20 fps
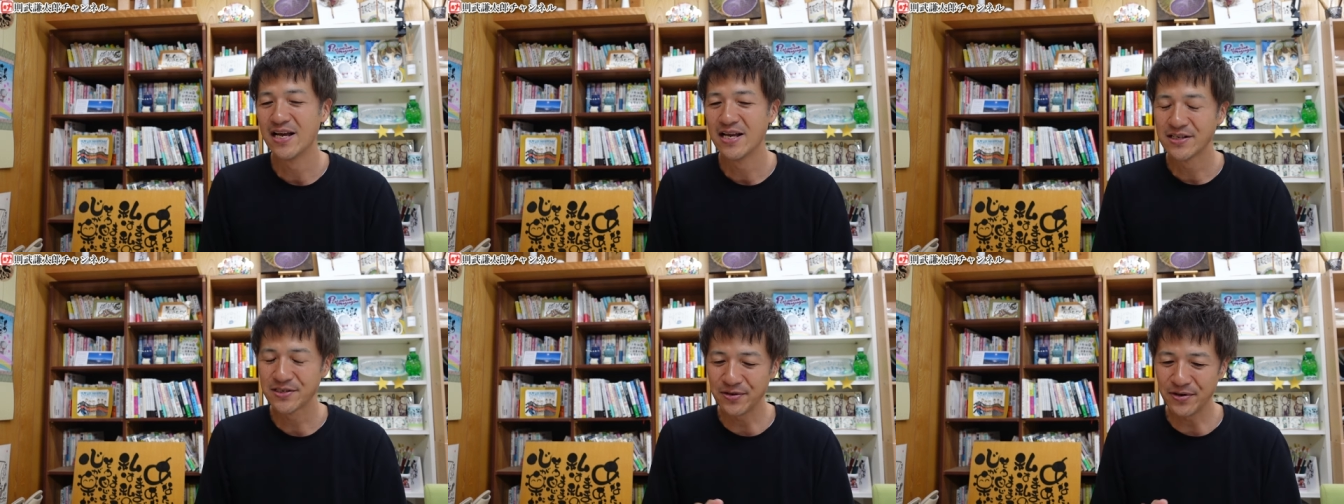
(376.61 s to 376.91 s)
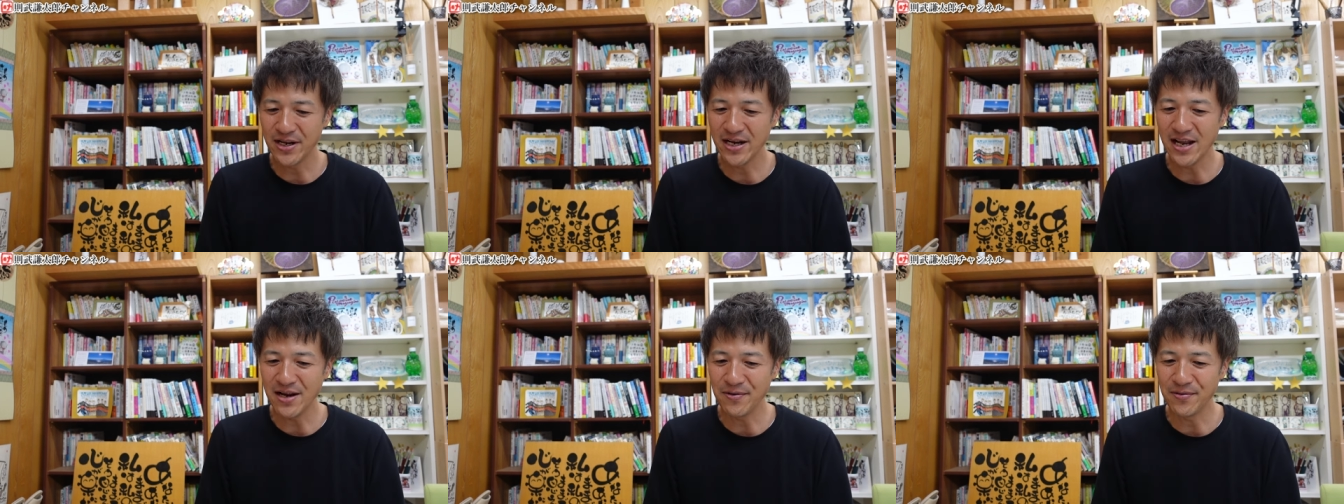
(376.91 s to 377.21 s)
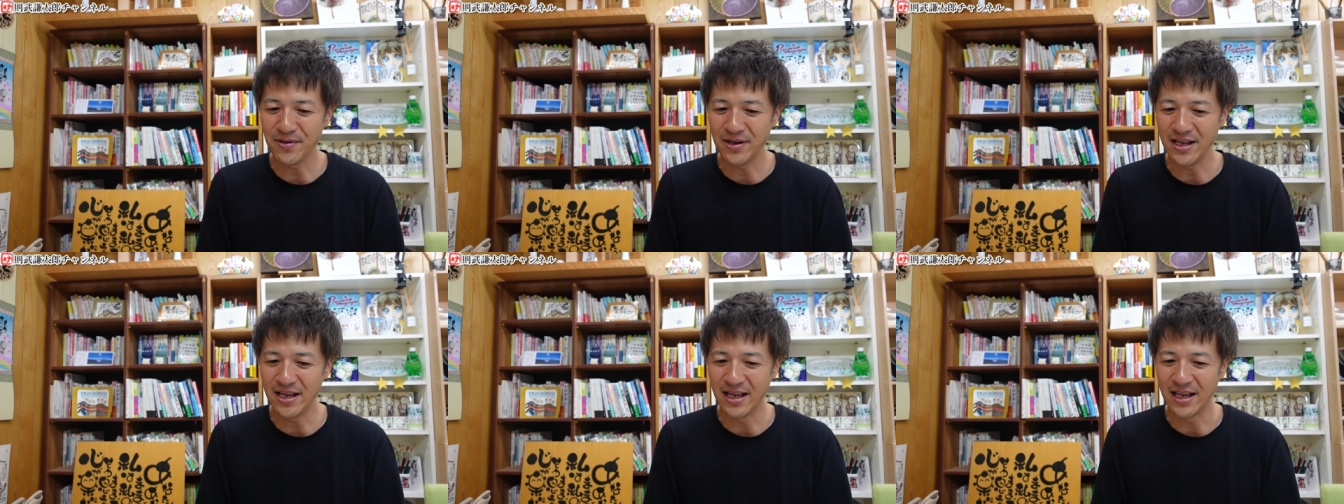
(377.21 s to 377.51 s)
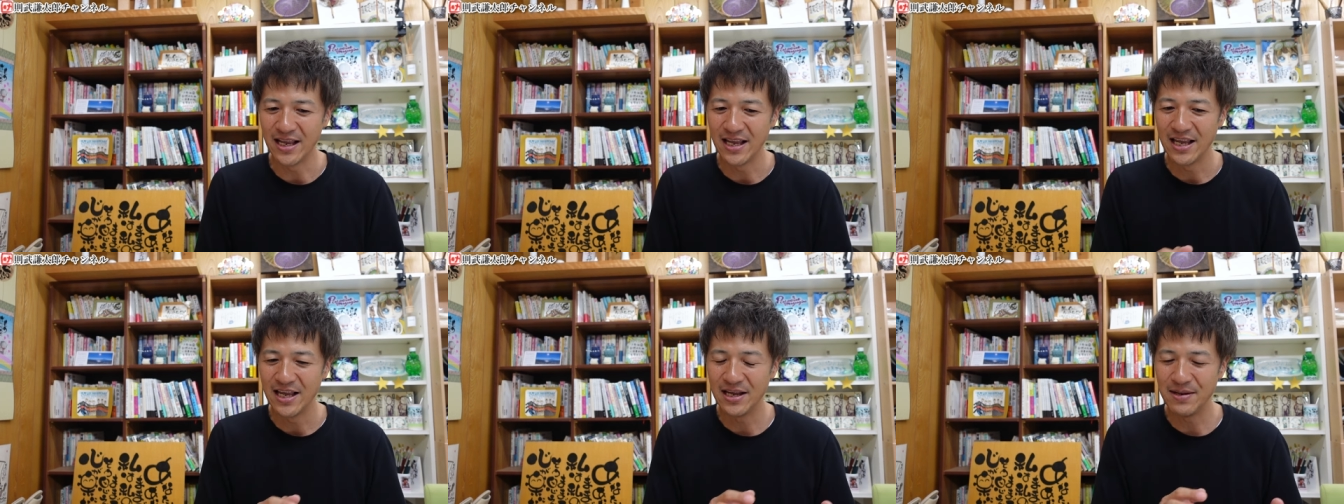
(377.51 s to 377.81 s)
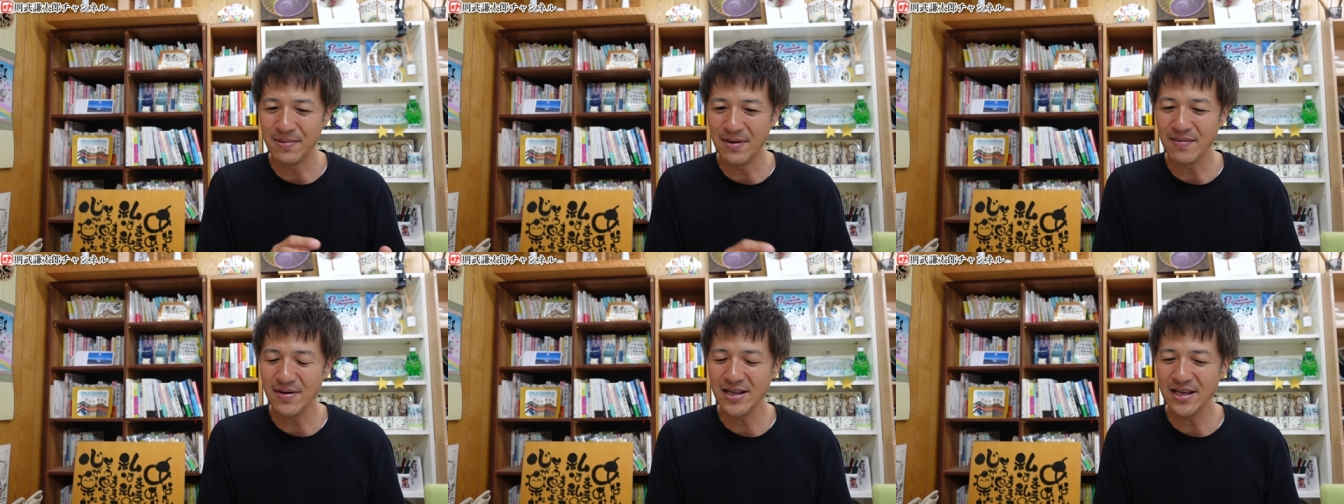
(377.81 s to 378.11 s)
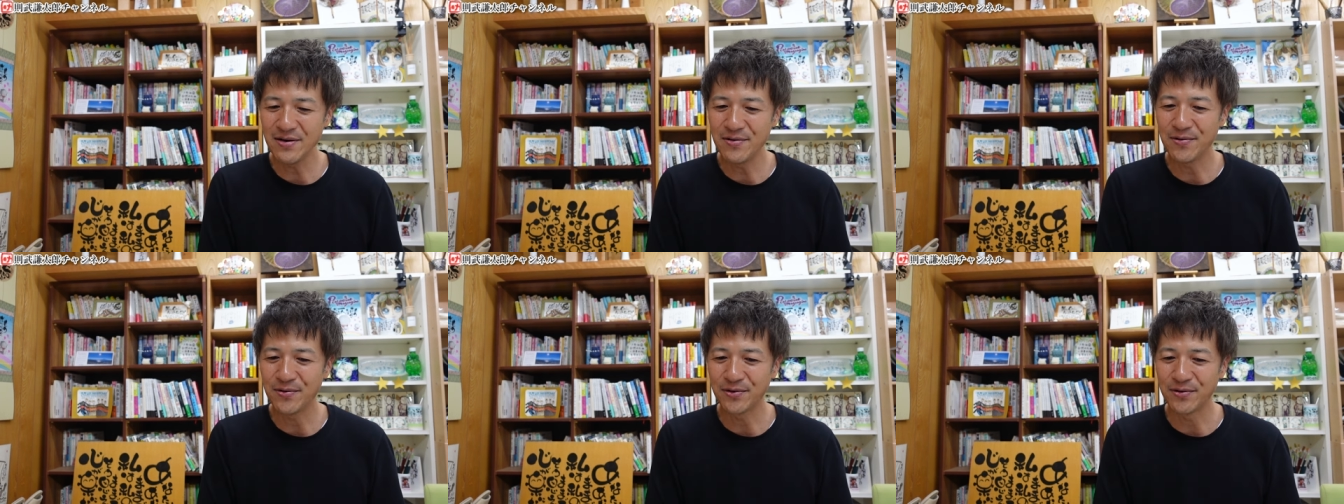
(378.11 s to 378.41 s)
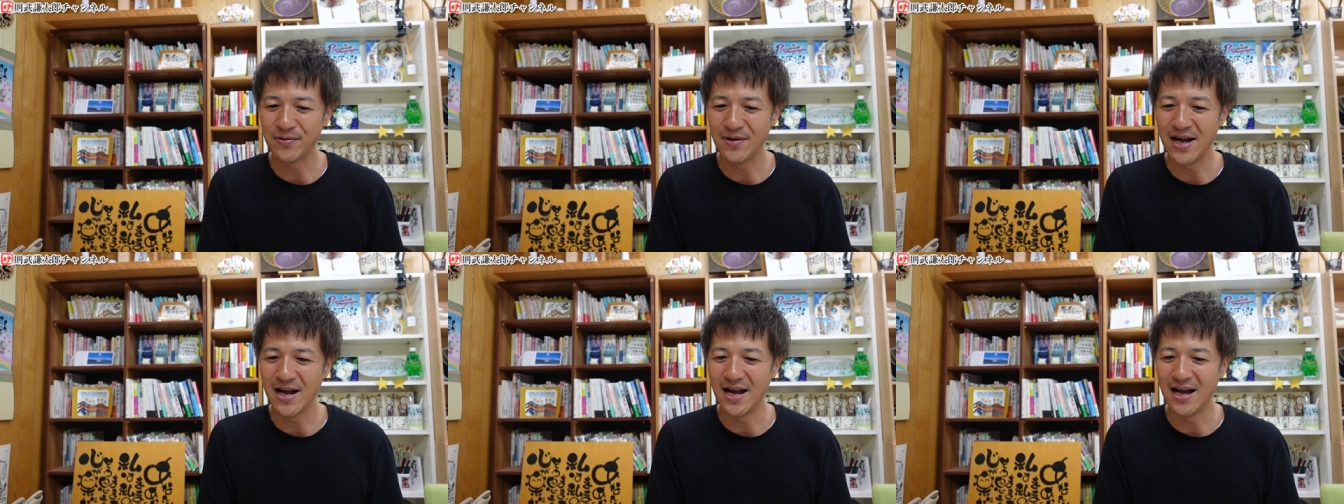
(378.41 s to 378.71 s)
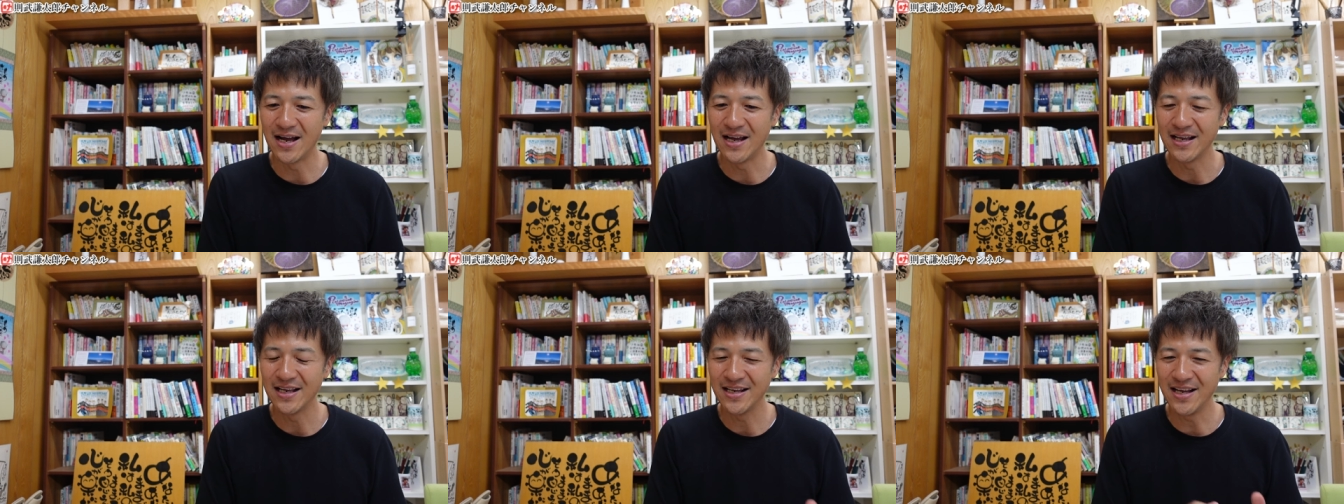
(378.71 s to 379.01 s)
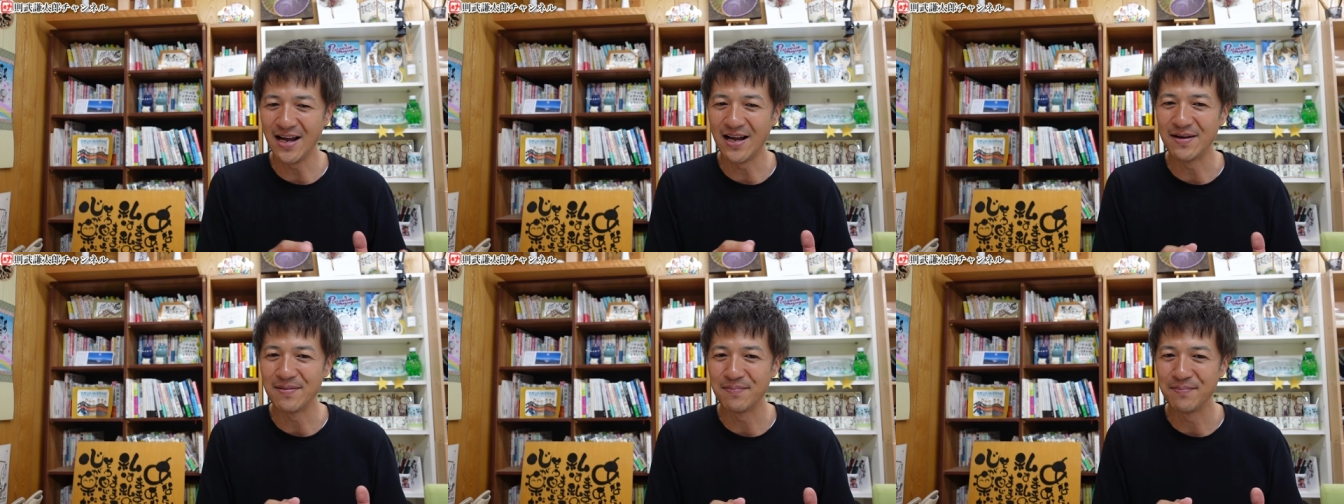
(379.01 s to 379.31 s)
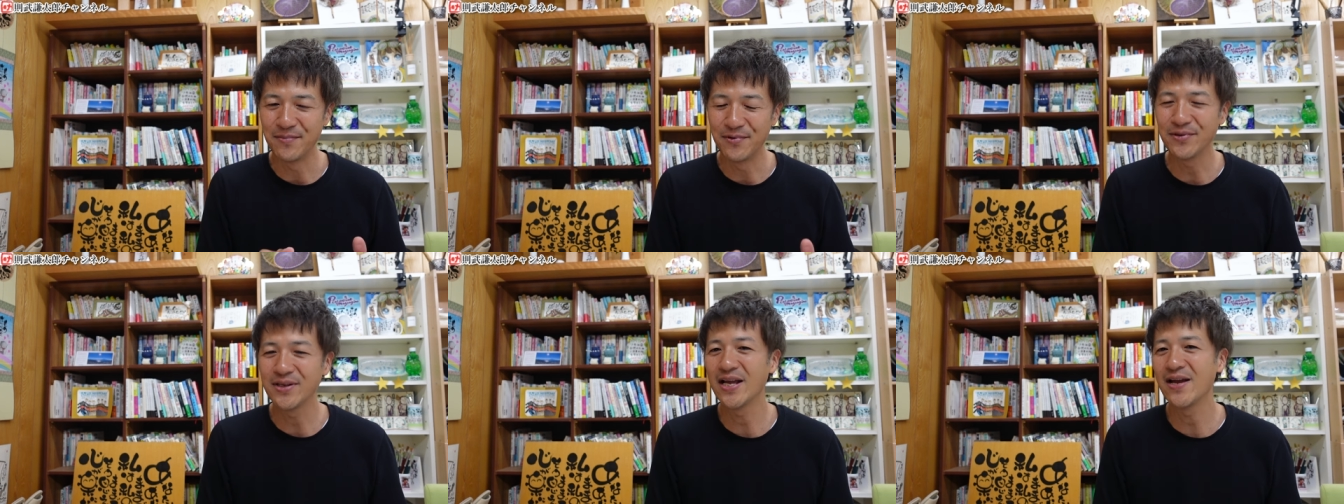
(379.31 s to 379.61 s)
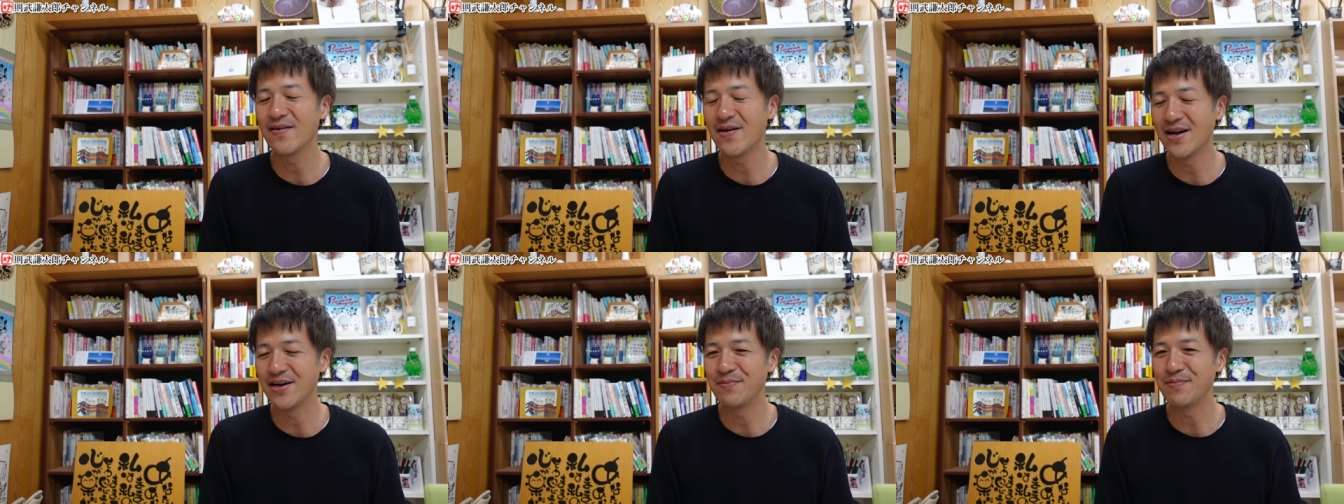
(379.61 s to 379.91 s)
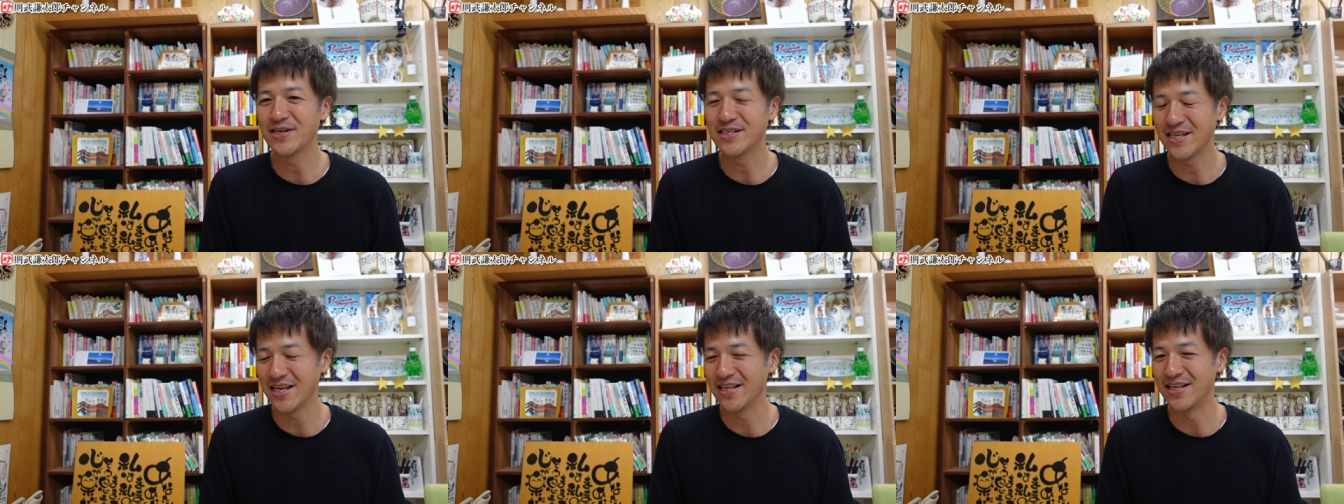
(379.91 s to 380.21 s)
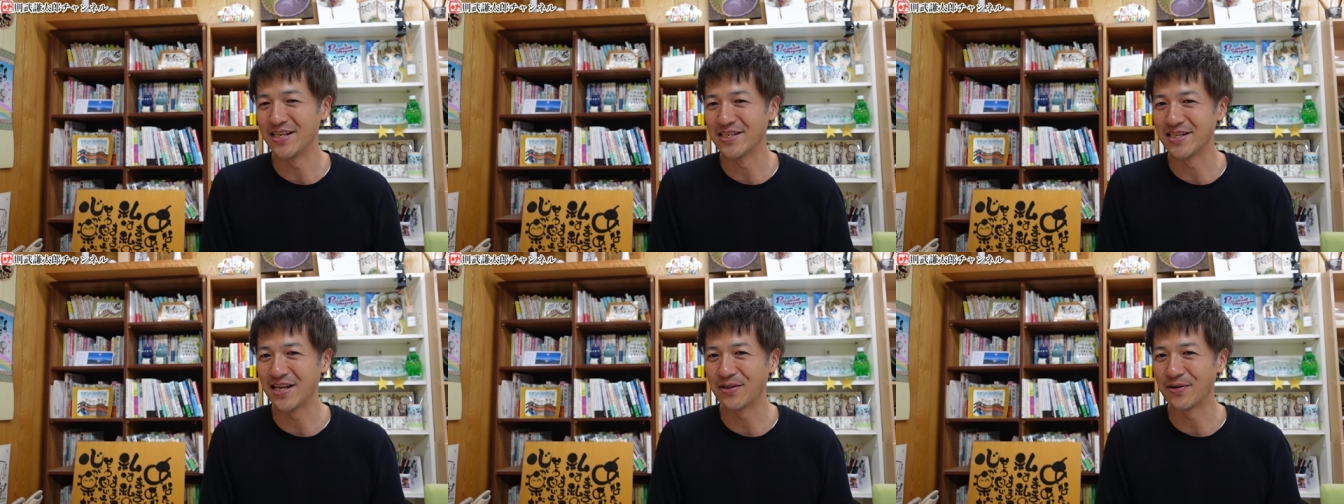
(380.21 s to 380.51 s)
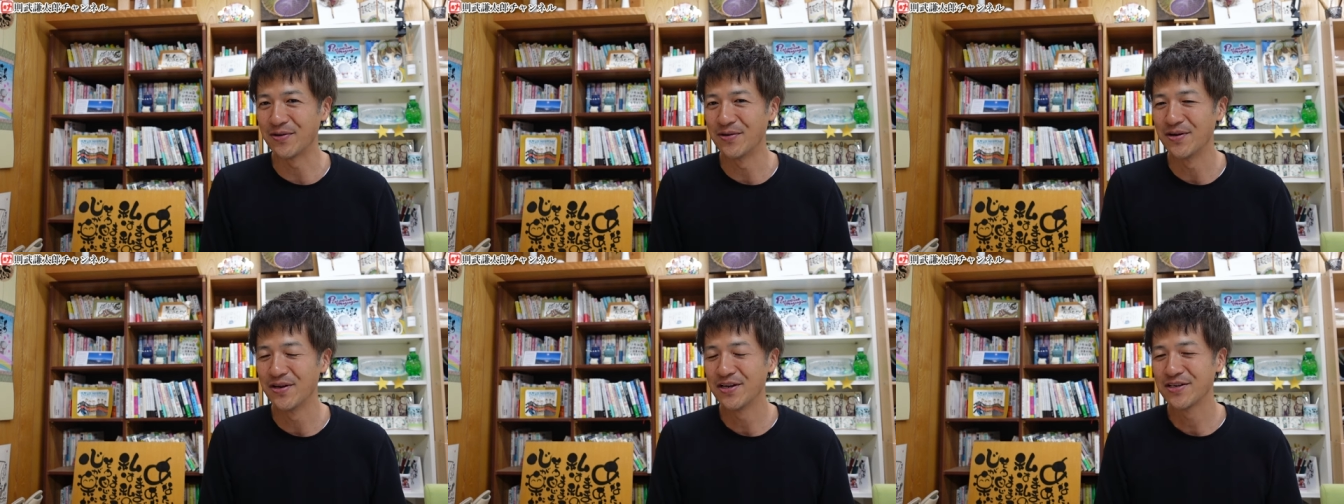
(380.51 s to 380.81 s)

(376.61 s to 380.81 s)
それなのに、今までのことは、いや、問題はありませんでしたと。